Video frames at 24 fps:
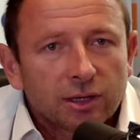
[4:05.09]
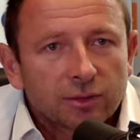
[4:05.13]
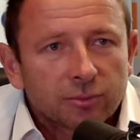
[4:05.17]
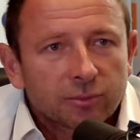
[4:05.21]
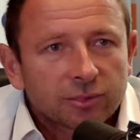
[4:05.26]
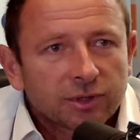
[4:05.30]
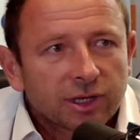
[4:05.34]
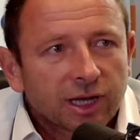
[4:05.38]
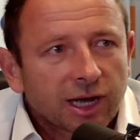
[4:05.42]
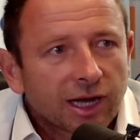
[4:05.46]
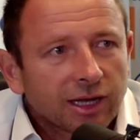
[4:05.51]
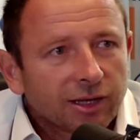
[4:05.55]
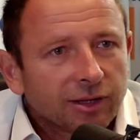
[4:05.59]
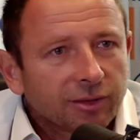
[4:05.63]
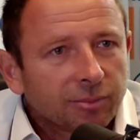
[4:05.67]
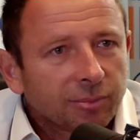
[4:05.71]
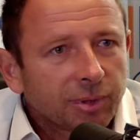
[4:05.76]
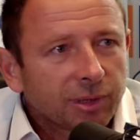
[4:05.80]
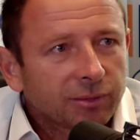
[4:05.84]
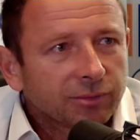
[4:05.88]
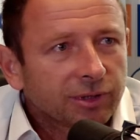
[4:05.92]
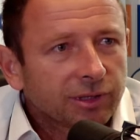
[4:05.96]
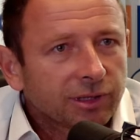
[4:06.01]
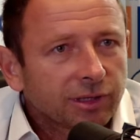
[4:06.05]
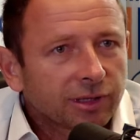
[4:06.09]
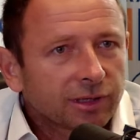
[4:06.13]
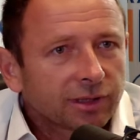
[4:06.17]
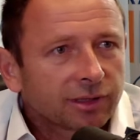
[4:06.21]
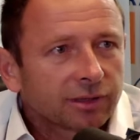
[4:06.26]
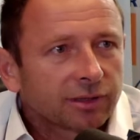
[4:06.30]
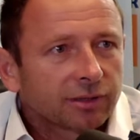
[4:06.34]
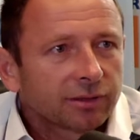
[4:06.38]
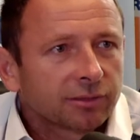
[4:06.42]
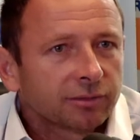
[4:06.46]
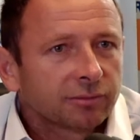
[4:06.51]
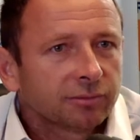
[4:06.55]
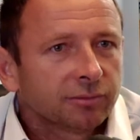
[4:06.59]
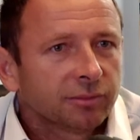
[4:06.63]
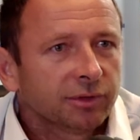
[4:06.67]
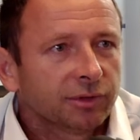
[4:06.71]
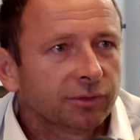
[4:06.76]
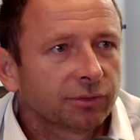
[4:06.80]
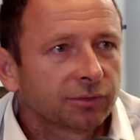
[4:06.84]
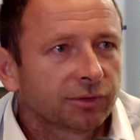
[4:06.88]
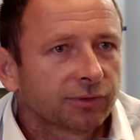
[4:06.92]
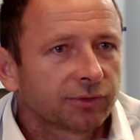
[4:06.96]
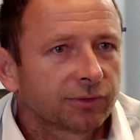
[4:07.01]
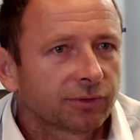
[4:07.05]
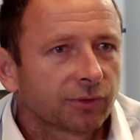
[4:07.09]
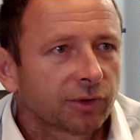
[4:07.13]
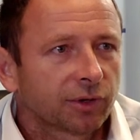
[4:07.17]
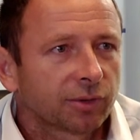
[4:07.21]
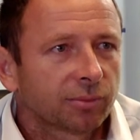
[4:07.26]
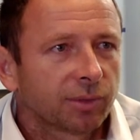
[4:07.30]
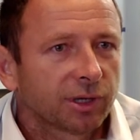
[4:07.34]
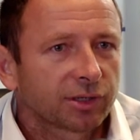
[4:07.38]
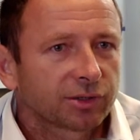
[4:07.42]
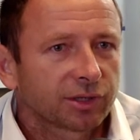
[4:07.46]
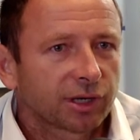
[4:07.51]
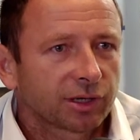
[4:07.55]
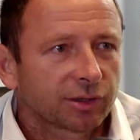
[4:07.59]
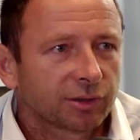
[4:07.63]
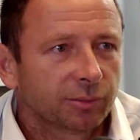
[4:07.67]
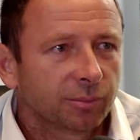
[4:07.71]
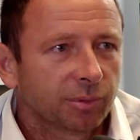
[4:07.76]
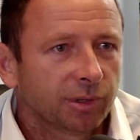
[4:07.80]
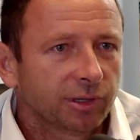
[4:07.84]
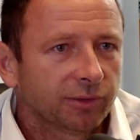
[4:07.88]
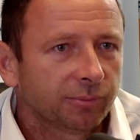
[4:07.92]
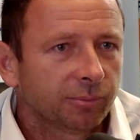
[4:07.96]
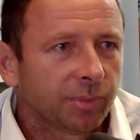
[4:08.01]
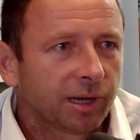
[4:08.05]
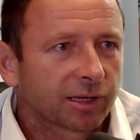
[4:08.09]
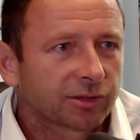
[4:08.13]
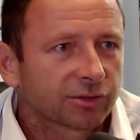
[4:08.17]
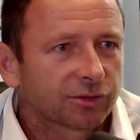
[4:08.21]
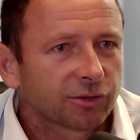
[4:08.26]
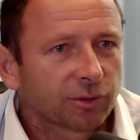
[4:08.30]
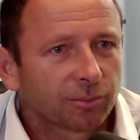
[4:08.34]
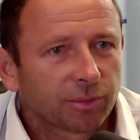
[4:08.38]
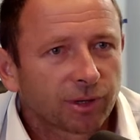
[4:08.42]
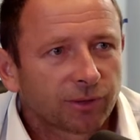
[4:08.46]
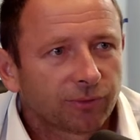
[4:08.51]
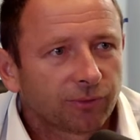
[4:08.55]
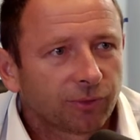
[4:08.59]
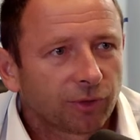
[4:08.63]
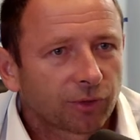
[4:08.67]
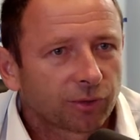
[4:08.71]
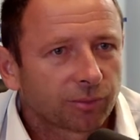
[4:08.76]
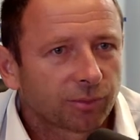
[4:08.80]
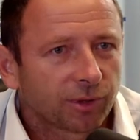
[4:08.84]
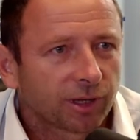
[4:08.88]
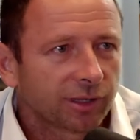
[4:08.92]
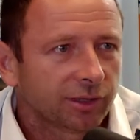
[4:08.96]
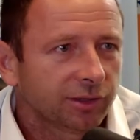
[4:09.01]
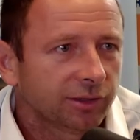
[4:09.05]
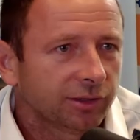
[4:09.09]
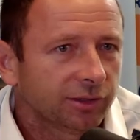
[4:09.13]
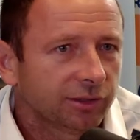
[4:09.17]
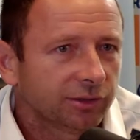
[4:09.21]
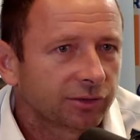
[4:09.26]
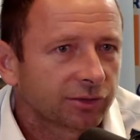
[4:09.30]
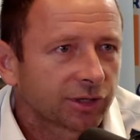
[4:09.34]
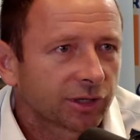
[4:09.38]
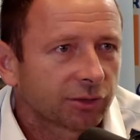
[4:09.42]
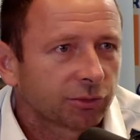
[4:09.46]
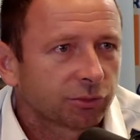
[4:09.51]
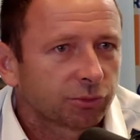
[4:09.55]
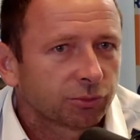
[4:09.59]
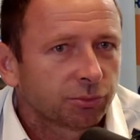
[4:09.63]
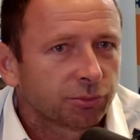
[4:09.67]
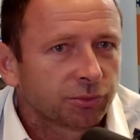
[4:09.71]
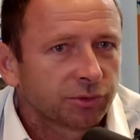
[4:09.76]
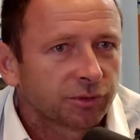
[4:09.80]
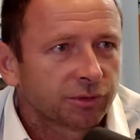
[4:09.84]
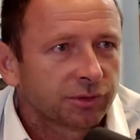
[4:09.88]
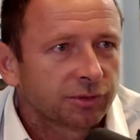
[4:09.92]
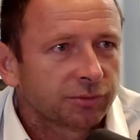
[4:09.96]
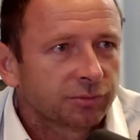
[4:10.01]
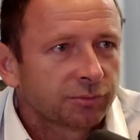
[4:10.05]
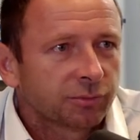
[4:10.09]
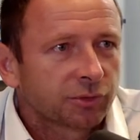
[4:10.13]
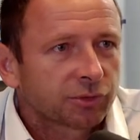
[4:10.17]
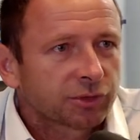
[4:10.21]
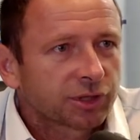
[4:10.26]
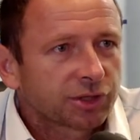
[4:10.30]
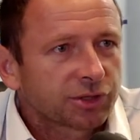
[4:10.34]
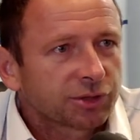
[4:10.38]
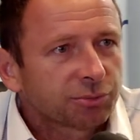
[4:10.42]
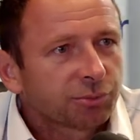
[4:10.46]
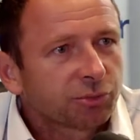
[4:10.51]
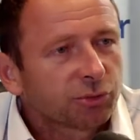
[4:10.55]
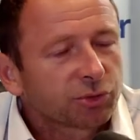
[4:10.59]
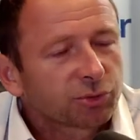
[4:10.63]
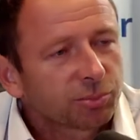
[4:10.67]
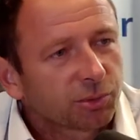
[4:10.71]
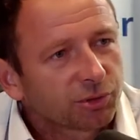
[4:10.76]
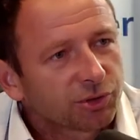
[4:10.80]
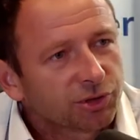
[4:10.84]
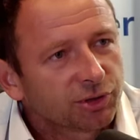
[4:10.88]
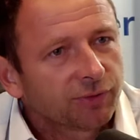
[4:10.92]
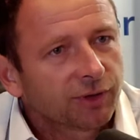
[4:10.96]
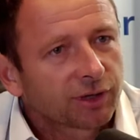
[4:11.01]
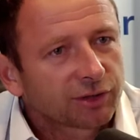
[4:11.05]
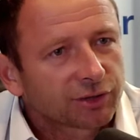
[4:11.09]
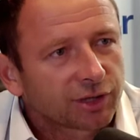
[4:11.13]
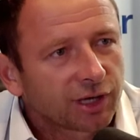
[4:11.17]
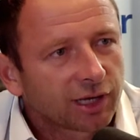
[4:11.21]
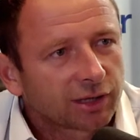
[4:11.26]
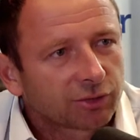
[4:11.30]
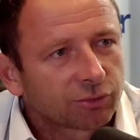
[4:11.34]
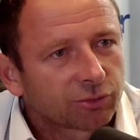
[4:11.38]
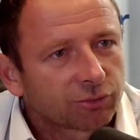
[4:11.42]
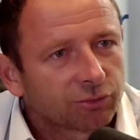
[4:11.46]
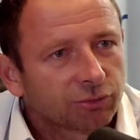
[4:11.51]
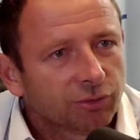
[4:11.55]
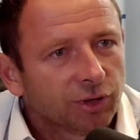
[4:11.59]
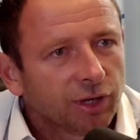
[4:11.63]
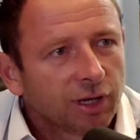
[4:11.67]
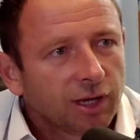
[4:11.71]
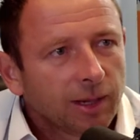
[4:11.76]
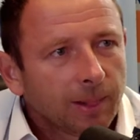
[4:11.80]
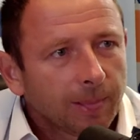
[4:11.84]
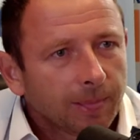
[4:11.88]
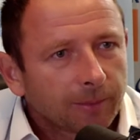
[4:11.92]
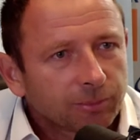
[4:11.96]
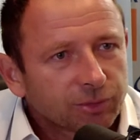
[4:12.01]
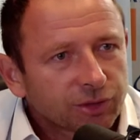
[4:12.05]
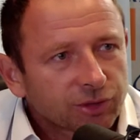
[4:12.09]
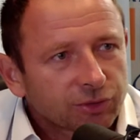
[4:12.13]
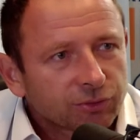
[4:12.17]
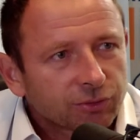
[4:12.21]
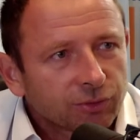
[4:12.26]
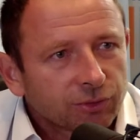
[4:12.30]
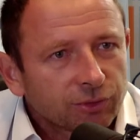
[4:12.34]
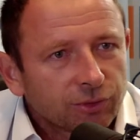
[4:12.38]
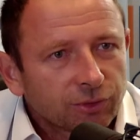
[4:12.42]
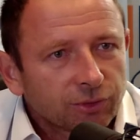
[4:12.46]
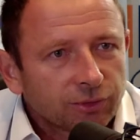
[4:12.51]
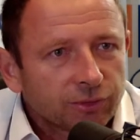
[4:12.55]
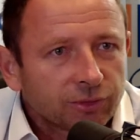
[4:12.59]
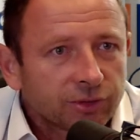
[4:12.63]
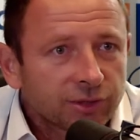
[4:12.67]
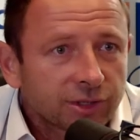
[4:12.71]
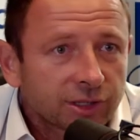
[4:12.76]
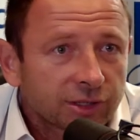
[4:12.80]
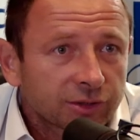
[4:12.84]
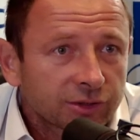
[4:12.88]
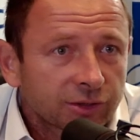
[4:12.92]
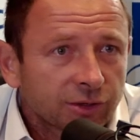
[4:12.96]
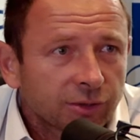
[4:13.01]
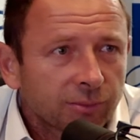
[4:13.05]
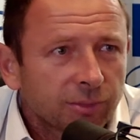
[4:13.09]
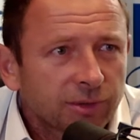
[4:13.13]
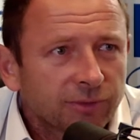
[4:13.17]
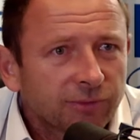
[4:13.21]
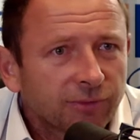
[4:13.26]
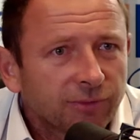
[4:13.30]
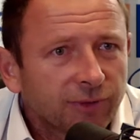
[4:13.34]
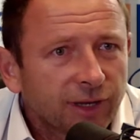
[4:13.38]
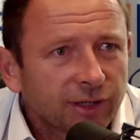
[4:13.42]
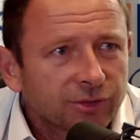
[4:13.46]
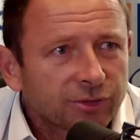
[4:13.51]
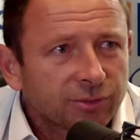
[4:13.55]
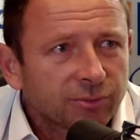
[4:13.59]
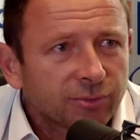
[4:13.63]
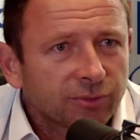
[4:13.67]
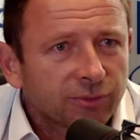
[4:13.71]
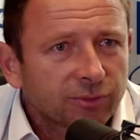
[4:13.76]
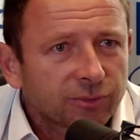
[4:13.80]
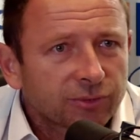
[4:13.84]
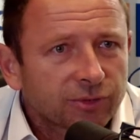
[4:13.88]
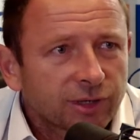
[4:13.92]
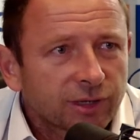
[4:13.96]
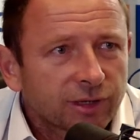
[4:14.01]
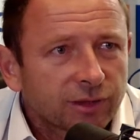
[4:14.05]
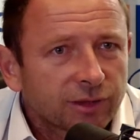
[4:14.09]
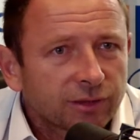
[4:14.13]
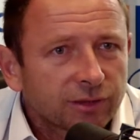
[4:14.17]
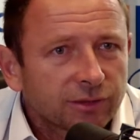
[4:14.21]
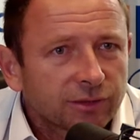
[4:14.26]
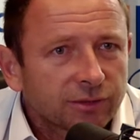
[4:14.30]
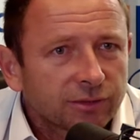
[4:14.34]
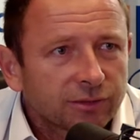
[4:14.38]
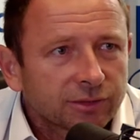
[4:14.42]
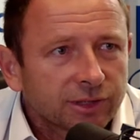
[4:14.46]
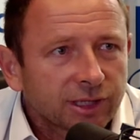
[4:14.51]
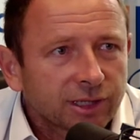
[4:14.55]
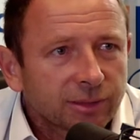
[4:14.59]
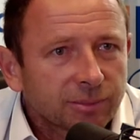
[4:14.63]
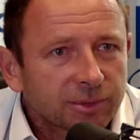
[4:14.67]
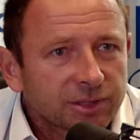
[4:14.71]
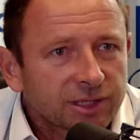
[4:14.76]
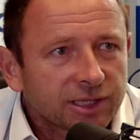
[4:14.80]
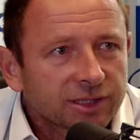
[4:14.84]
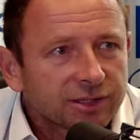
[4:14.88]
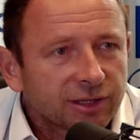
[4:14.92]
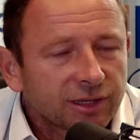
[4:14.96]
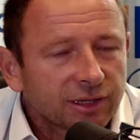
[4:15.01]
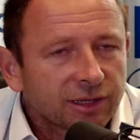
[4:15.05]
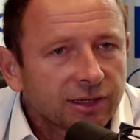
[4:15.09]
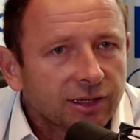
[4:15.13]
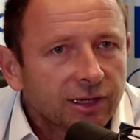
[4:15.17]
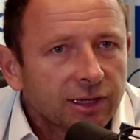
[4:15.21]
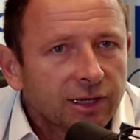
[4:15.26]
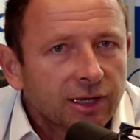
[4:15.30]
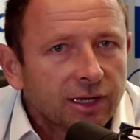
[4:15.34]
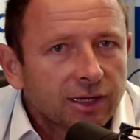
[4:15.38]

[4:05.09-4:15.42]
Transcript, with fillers: grali pełne minuty w swoich meczach i byli w bardzo dobrej formie i czego tu by można się było spodziewać, a tu no przyszło to i też Robert w wywiadzie mówił, że no, ta reprezentacja,